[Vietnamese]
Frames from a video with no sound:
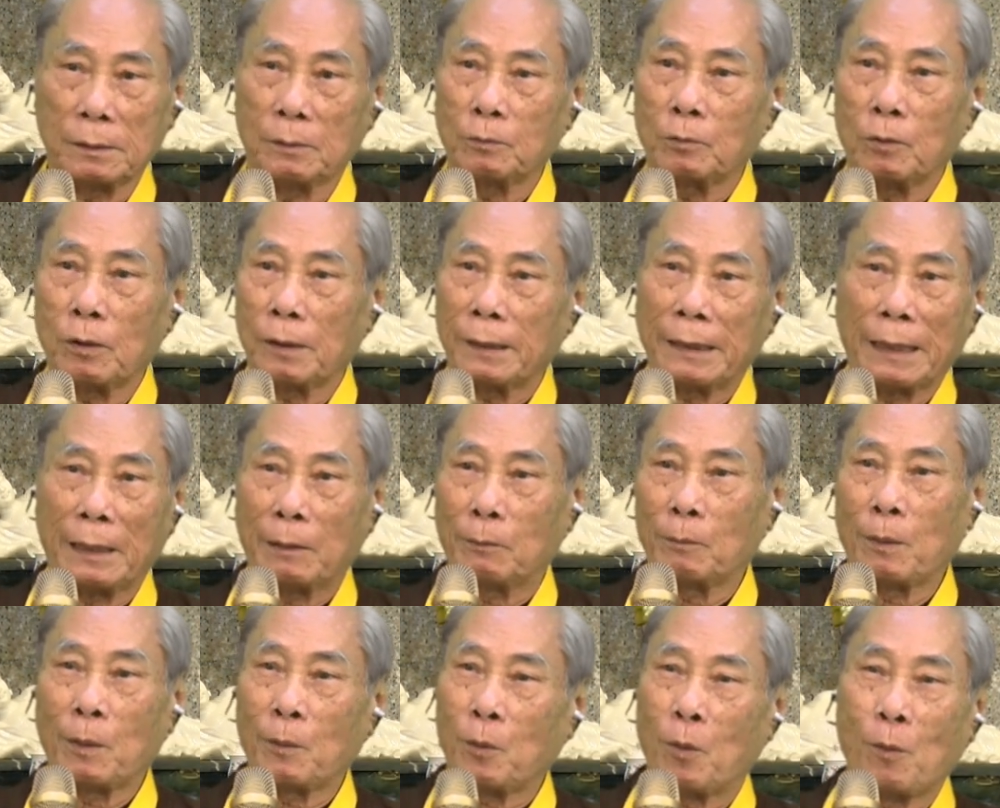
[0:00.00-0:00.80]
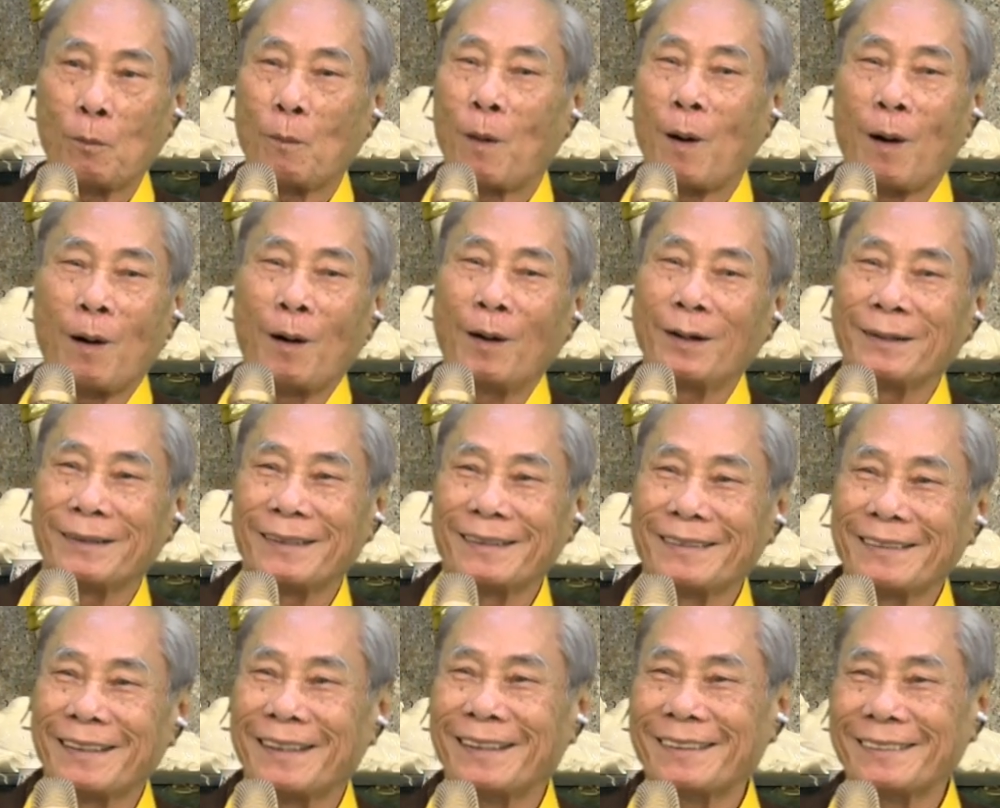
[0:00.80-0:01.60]
chứ không có nào mà con bỏ
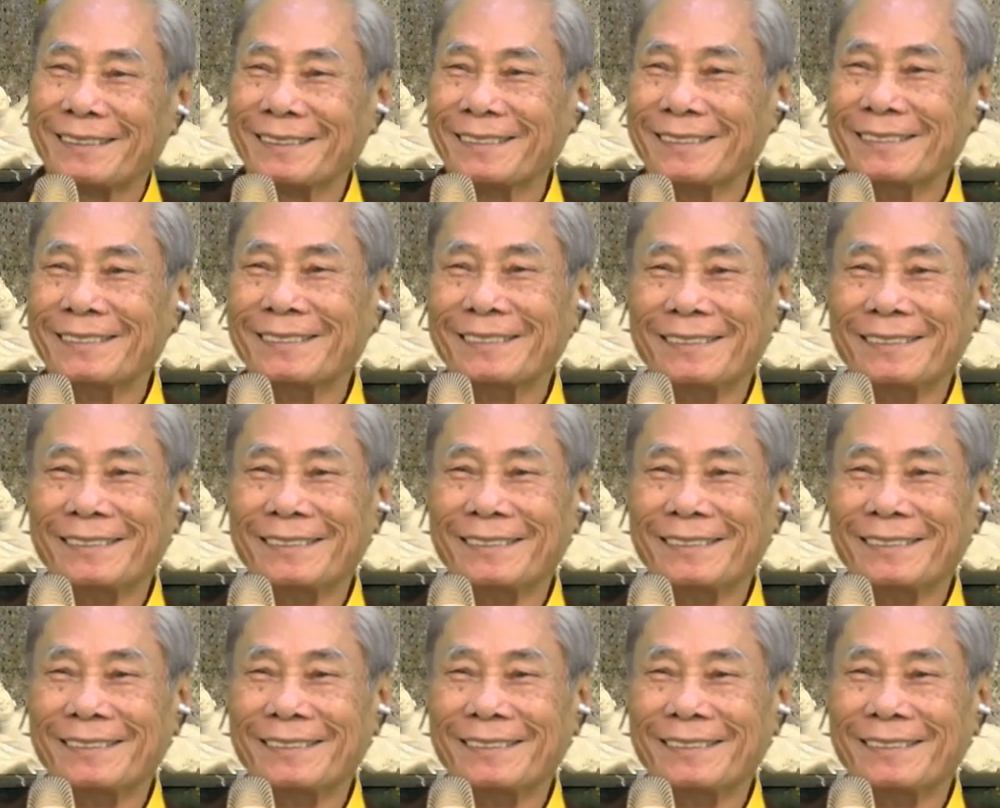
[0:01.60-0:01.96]
từ từ,